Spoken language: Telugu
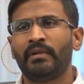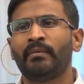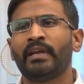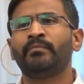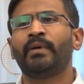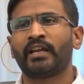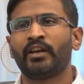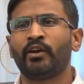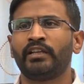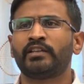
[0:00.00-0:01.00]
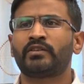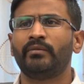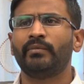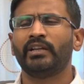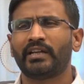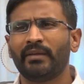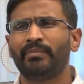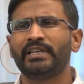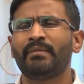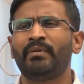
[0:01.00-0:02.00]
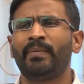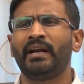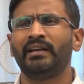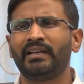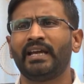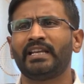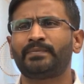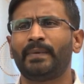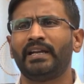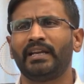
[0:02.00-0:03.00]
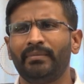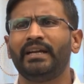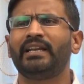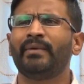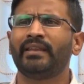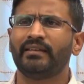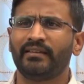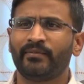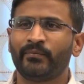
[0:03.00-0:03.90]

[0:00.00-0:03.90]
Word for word: మేము ఆయన పరిగణలోకి తీసుకోం ఎందుకంటే బీజేపీ పార్టీ టీఆర్ఎస్ పార్టీకి బీటీం అది